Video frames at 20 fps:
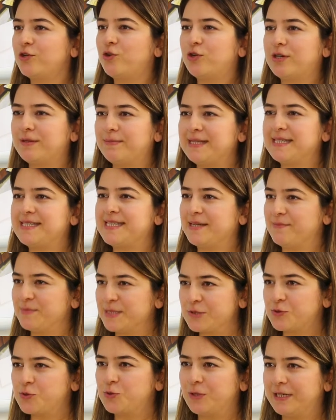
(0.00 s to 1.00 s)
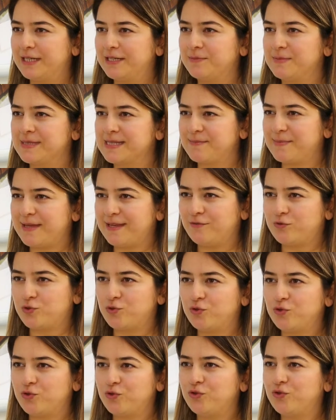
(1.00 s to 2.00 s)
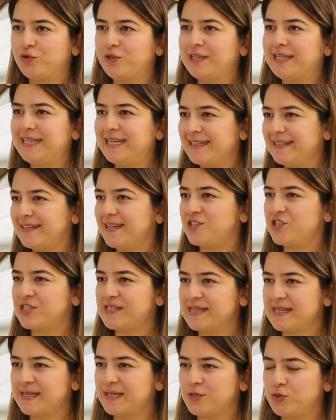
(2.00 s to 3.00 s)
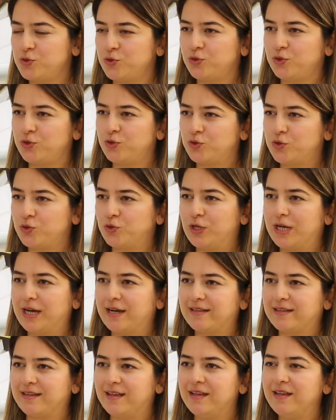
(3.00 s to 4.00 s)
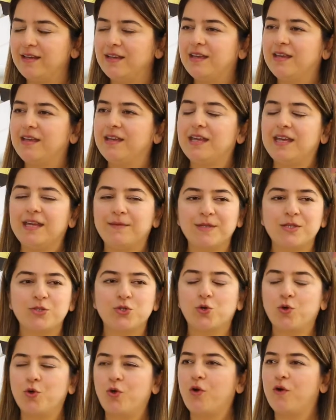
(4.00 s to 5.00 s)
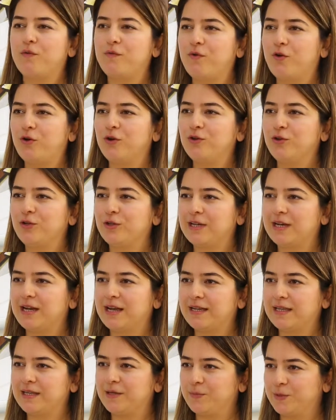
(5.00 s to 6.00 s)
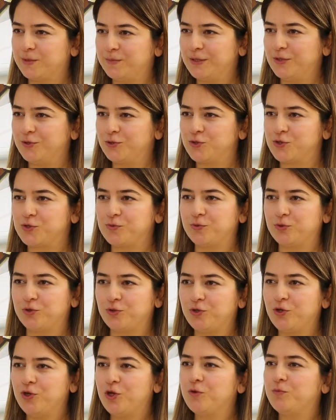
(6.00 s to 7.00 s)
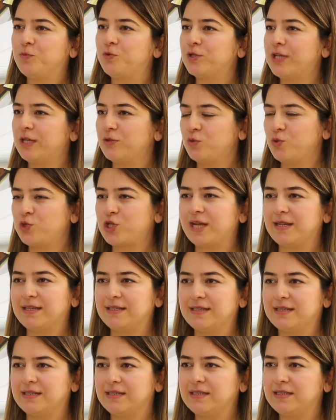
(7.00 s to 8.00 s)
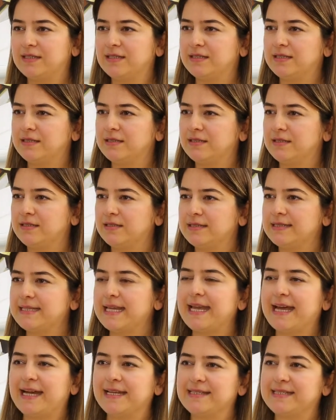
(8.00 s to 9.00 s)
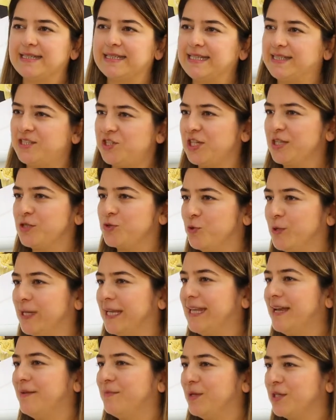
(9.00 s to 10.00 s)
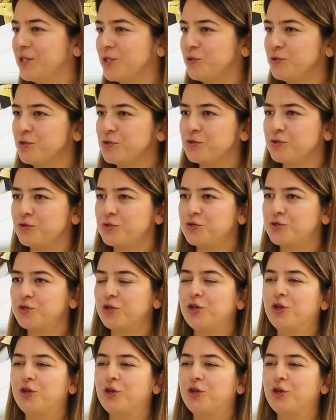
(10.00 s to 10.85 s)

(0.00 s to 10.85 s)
görebileceğimiz turlarımız mevcut. 7 gece 8 günlük turlarda hem de çok konforlu olarak yapabiliyoruz bunu. Buradan uçakla e, seyahate gideceğiniz ülkeden başlıyorsunuz,